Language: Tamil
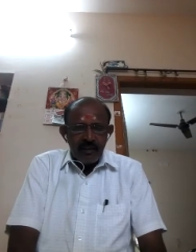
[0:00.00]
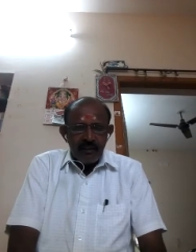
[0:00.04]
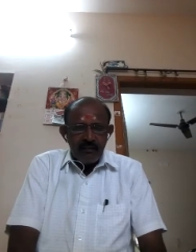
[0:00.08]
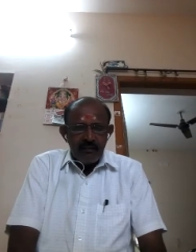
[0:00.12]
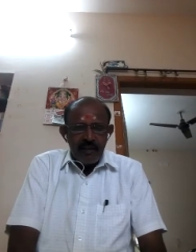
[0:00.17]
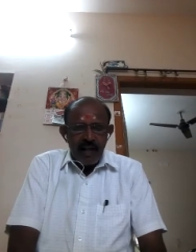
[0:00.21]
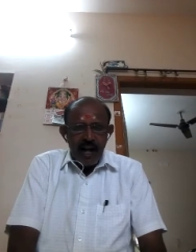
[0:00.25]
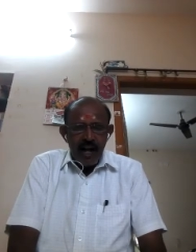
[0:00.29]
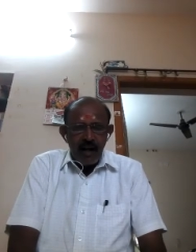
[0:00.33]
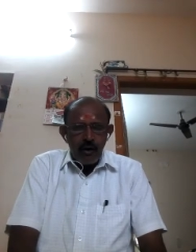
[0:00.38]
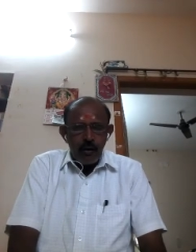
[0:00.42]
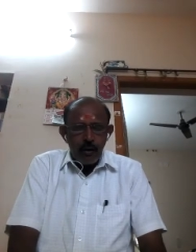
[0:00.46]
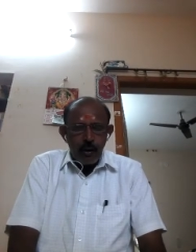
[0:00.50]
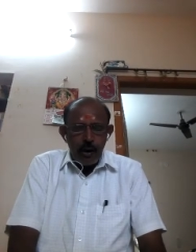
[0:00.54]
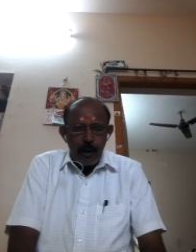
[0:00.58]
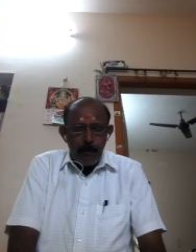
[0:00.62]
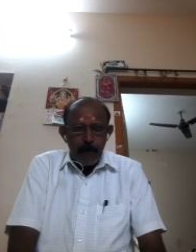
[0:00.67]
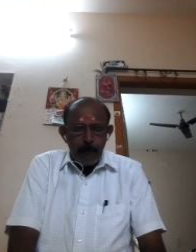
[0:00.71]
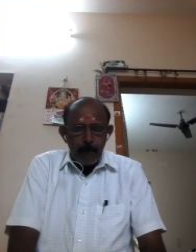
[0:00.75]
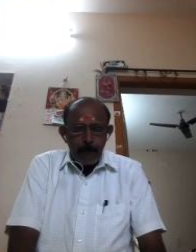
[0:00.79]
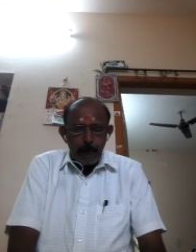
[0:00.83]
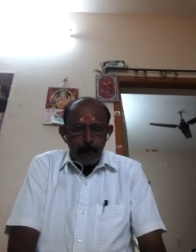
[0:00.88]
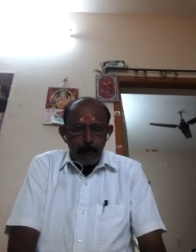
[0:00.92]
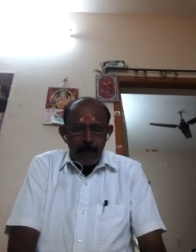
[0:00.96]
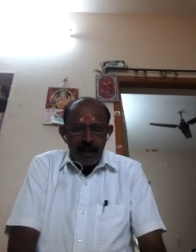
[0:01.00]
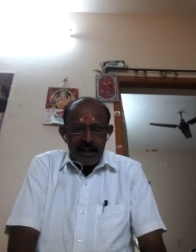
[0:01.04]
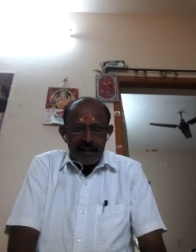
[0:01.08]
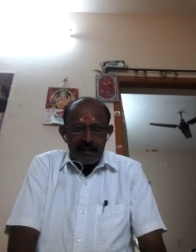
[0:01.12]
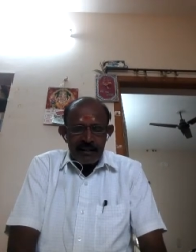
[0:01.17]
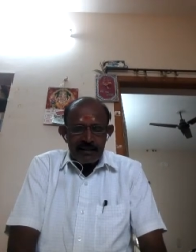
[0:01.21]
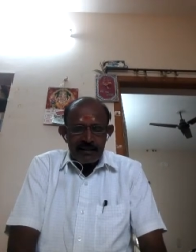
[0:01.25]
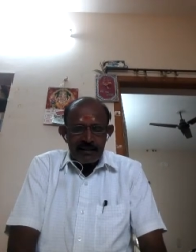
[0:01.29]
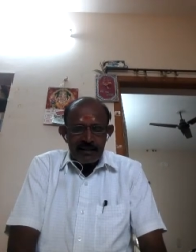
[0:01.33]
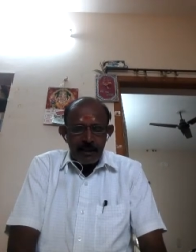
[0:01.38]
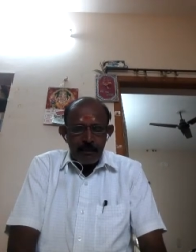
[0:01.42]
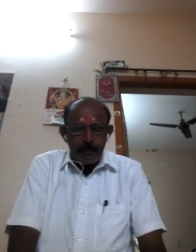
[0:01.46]
வியாகுலம்
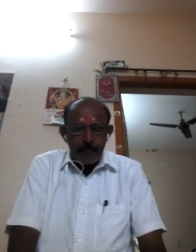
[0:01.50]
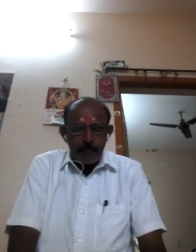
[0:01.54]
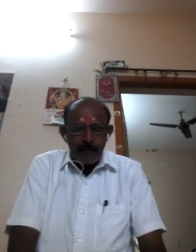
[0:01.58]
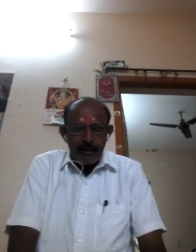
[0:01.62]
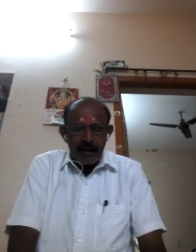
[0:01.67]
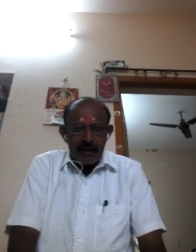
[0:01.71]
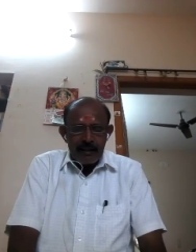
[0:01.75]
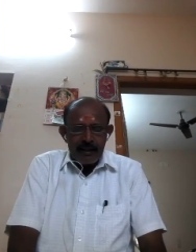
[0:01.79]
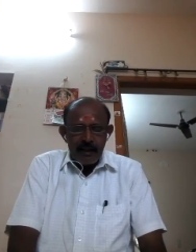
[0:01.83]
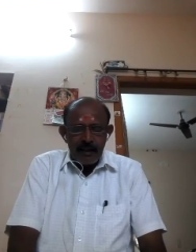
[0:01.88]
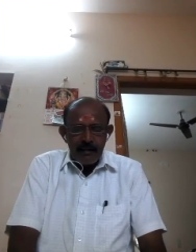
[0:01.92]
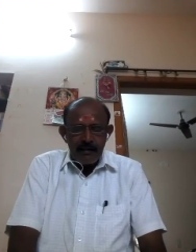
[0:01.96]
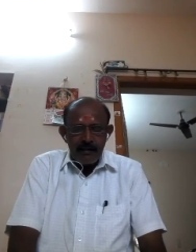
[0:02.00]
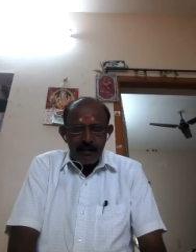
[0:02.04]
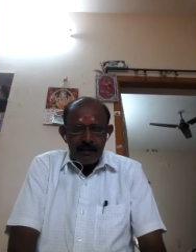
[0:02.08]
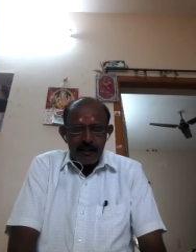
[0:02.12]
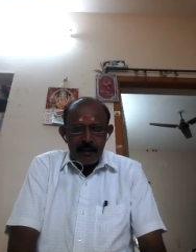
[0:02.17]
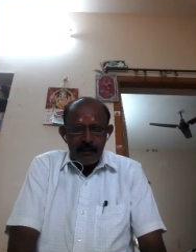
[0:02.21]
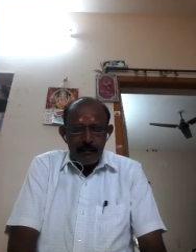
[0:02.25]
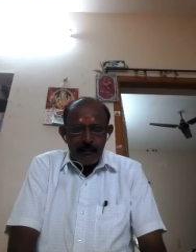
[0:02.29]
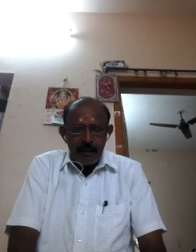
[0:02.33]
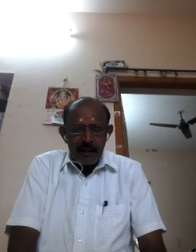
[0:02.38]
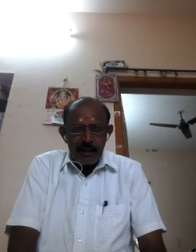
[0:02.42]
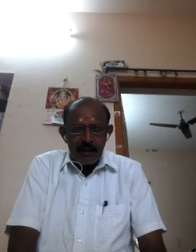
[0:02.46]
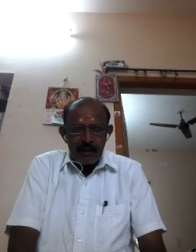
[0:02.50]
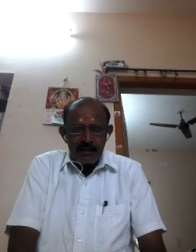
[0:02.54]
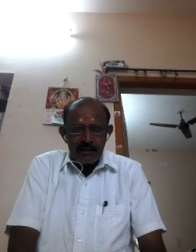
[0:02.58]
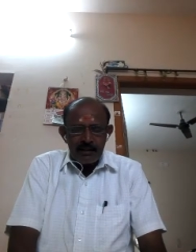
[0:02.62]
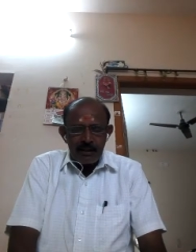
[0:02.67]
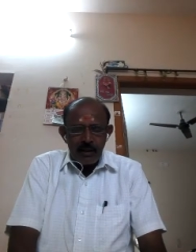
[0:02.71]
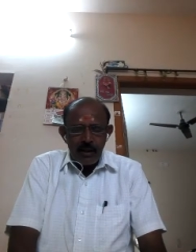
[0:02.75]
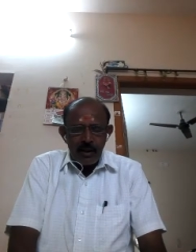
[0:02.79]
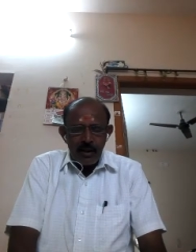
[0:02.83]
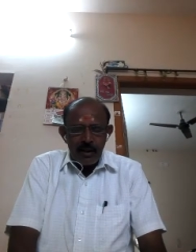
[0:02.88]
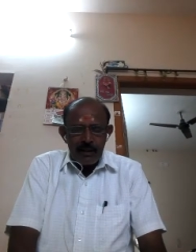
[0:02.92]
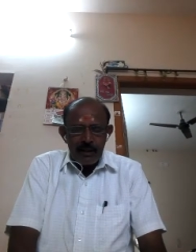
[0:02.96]
மனக்கஷ்டம் அதாவது வந்து
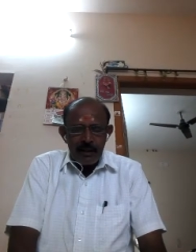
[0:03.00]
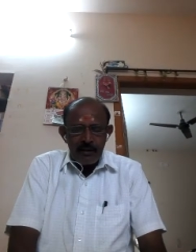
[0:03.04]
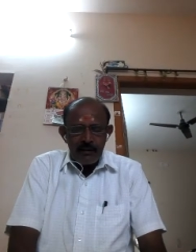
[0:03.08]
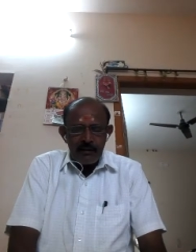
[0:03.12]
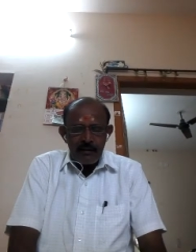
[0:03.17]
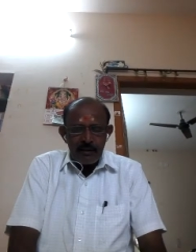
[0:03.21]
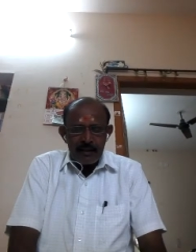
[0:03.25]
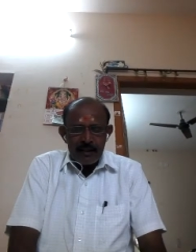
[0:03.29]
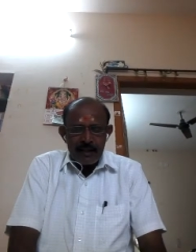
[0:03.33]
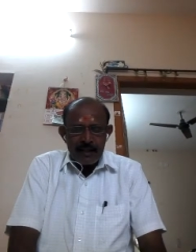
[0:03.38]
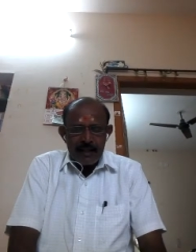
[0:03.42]
மனக்கஷ்டம் அதாவது வந்து